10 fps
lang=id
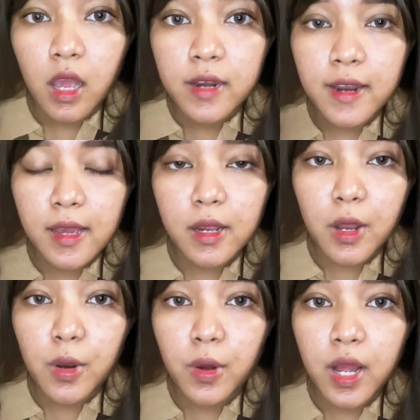Nah,
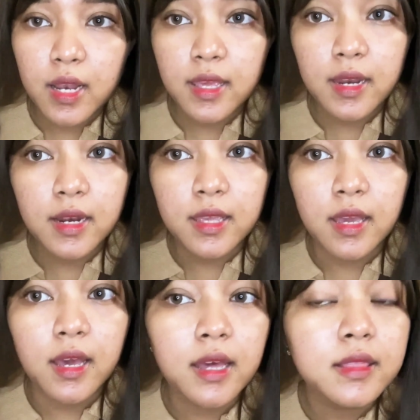kalau kalian
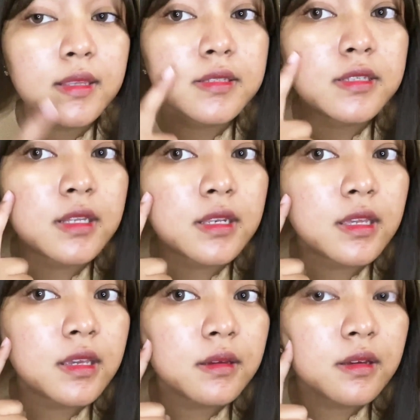lihat di
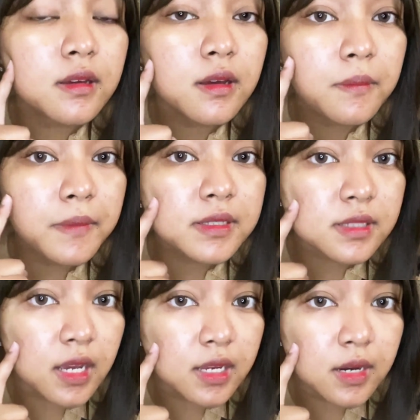sini
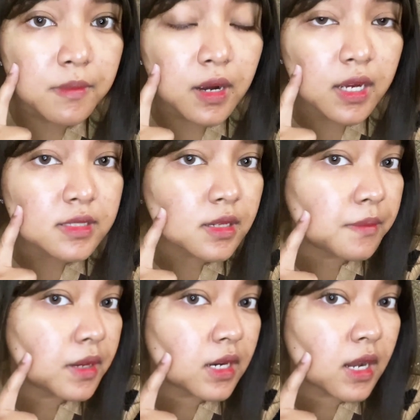masih ada bekas
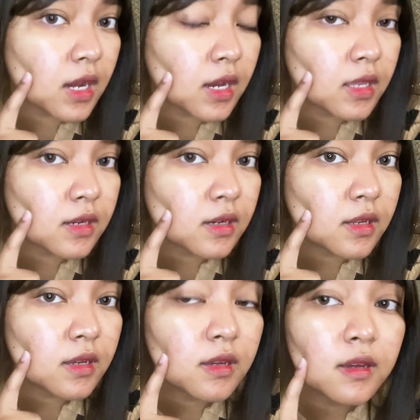kemerahan.
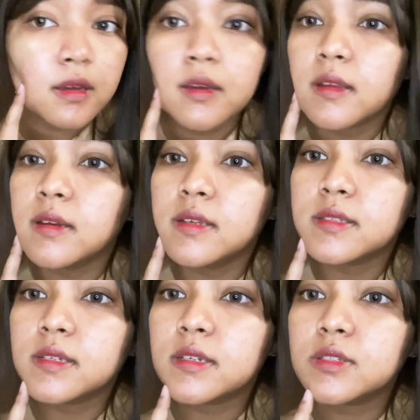Di
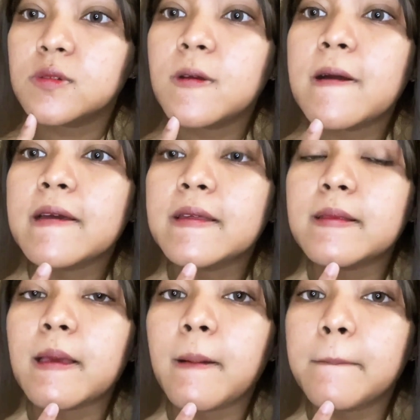sini juga
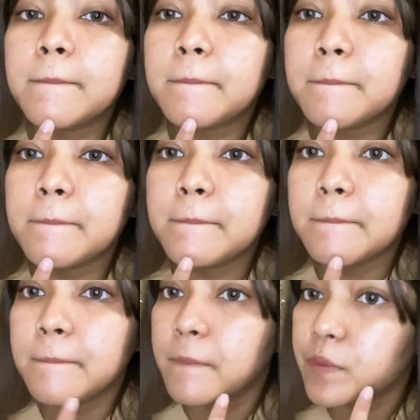hitam.
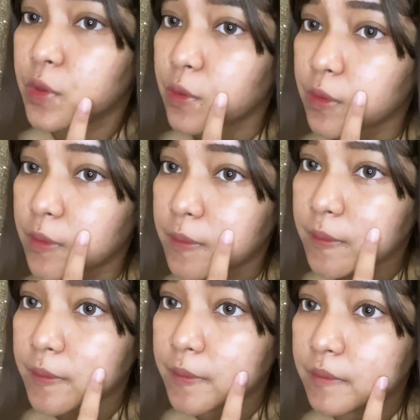Tuh.
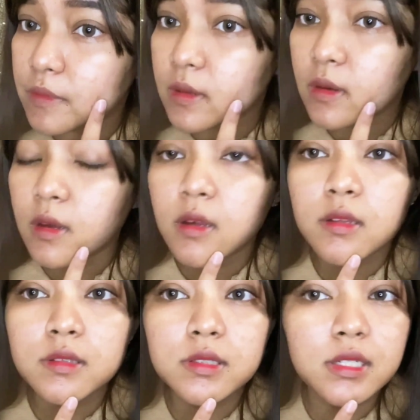
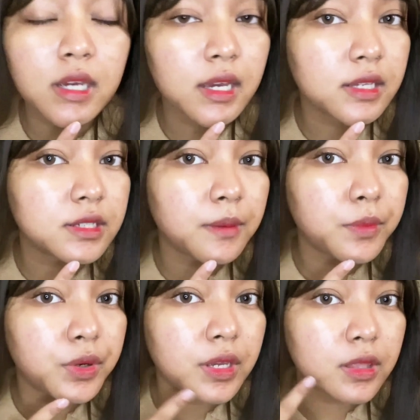Jadi kayak
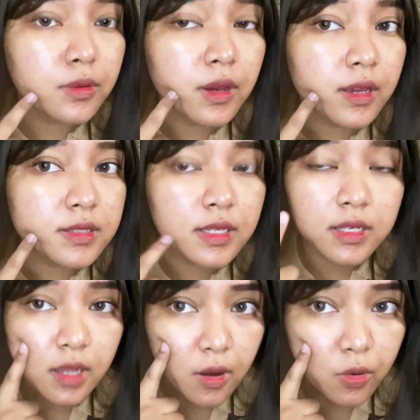campur gitu, guys.
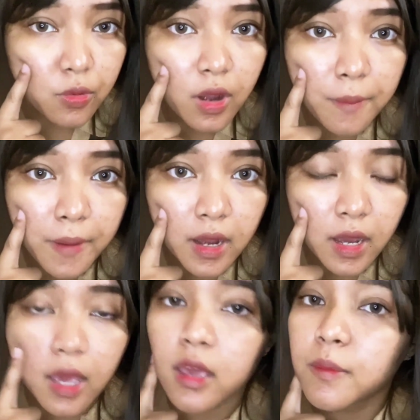Ini aku nggak
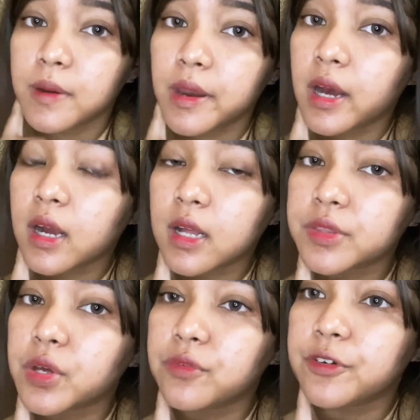pakai bedak
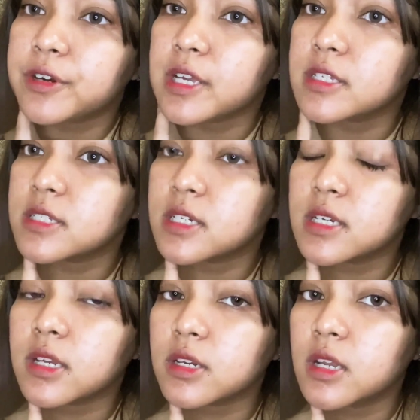atau foundation
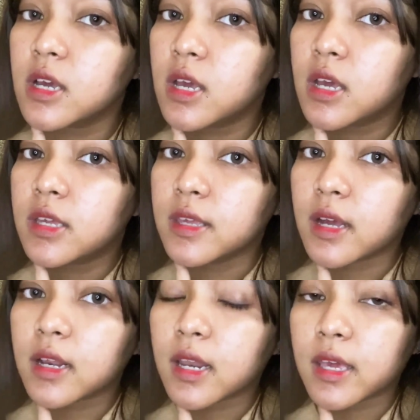dan
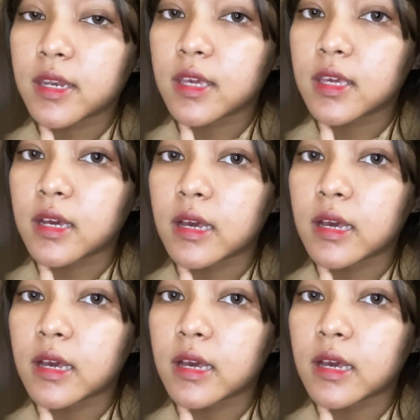yang lainnya ya,